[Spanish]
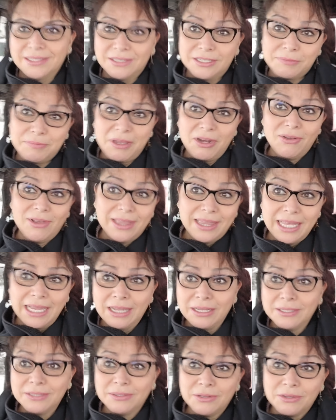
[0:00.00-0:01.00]
Espero que
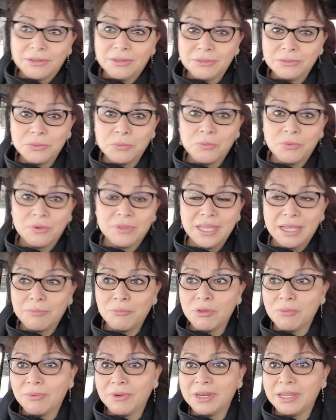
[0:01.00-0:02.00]
tengas todos un buen día
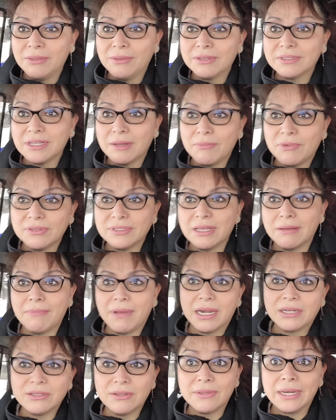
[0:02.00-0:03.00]
muy bonito. Estamos a
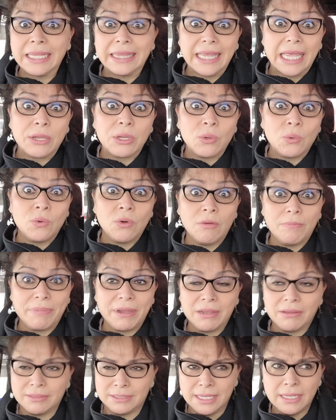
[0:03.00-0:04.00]
marzo 31,
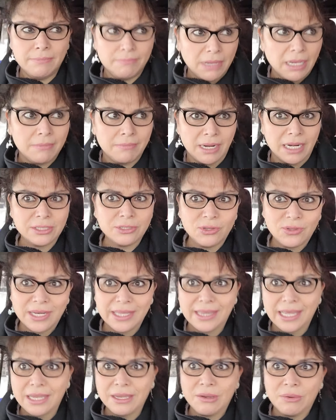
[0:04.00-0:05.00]
perdón, sí, marzo
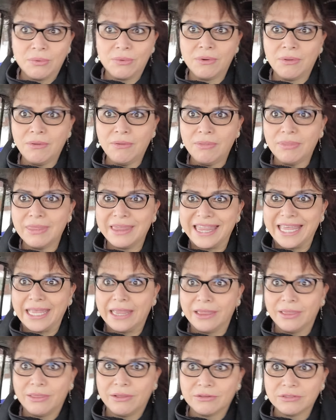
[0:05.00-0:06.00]
31
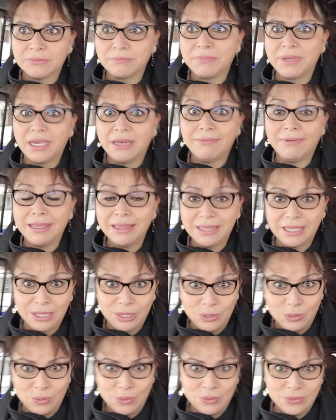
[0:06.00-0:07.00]
del
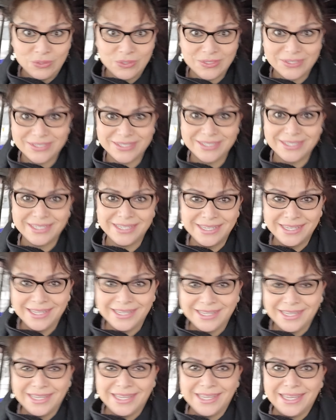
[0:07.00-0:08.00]
2022.
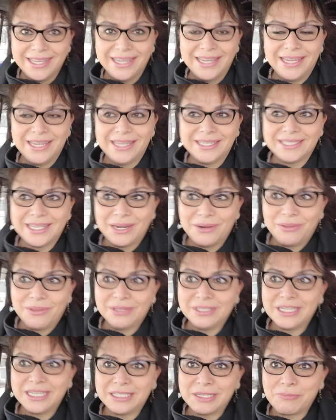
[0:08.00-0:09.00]
Y
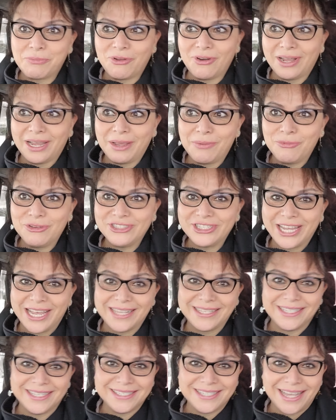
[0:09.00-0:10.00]
saludos desde por acá en
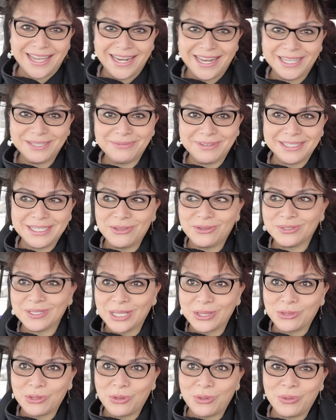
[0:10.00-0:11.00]
Wisconsin, ¿sales? Besitos
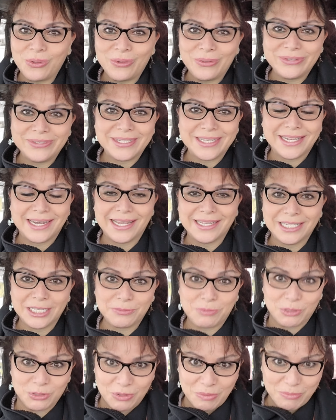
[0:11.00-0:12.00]
a todos y
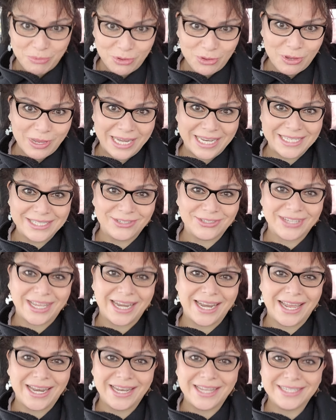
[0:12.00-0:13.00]
gracias por su apoyo en estos
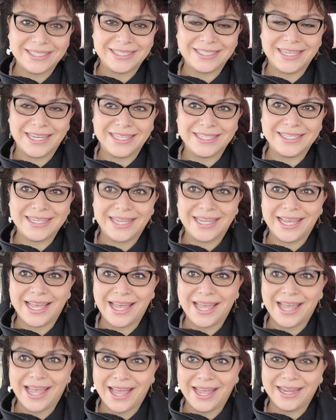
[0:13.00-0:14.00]
canales
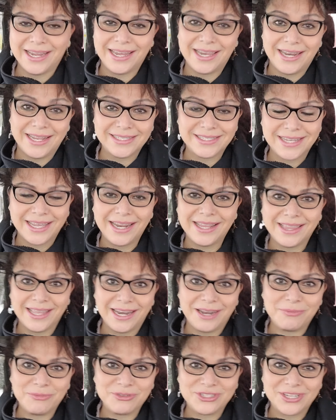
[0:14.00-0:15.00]
Jessica Ángeles
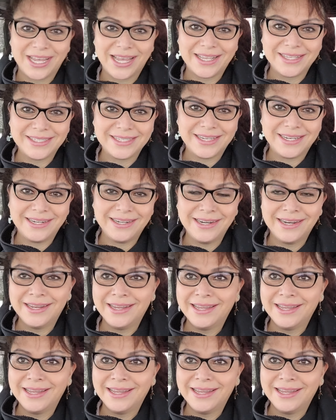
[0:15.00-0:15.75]
Queretana en Wisconsin.